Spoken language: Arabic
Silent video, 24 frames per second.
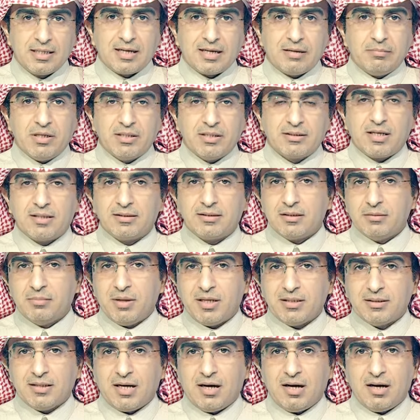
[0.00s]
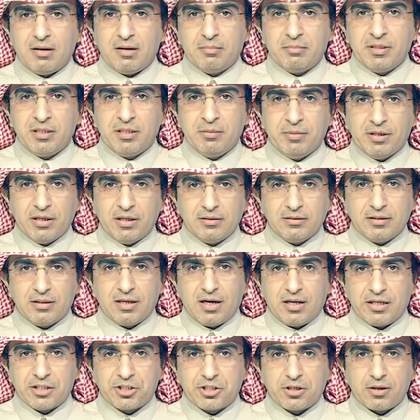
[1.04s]
كما تأتي بعد عام من
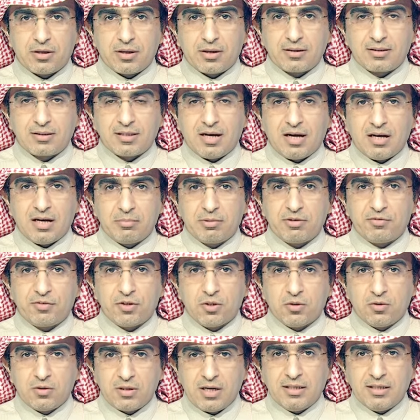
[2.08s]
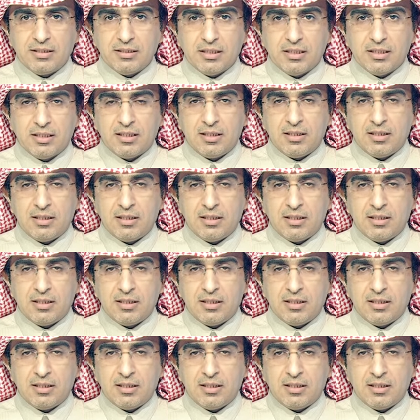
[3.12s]
اندلاع شرارة الحرب في أوكرانيا